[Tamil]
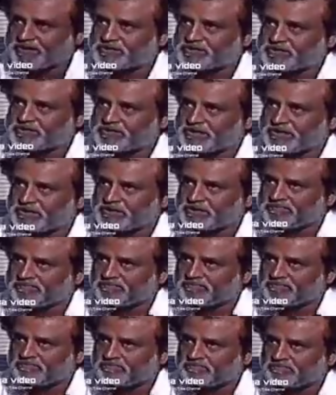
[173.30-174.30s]
தோனை
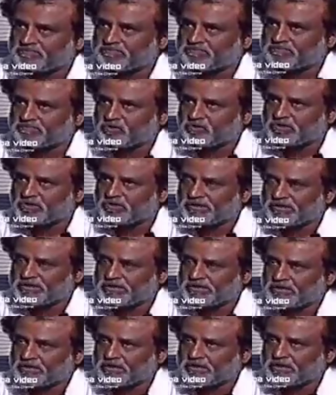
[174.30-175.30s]

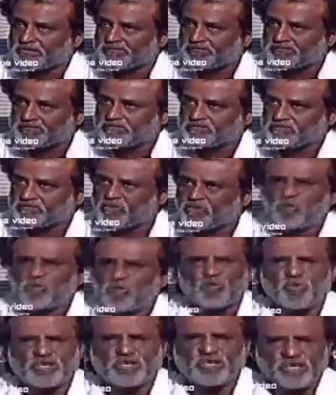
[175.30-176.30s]
கட்சியோட பலத்தால
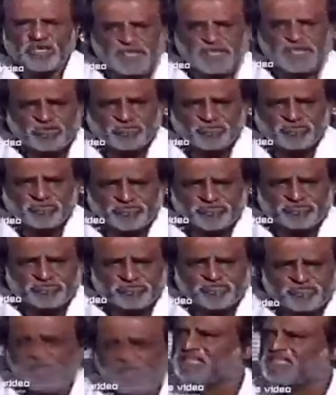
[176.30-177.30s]
ஒரு மூணு நாலு
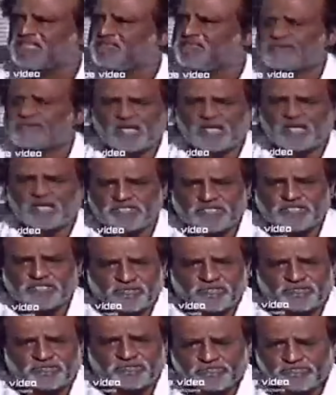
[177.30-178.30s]
இடம்
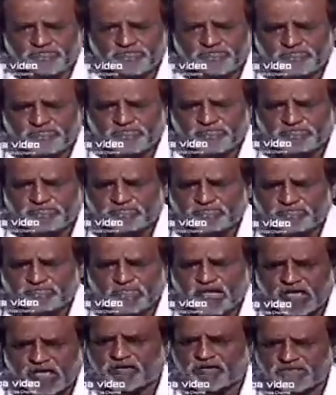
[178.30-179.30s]
மேக்சிமம் நாலஞ்சு இடம்
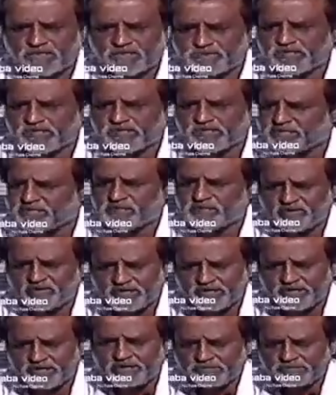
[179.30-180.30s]
அவ்வளவுதான் வந்து
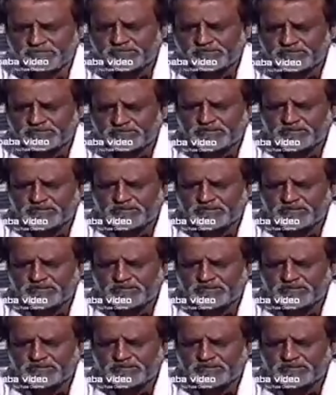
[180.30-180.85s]
இழுக்கலாமே வழியா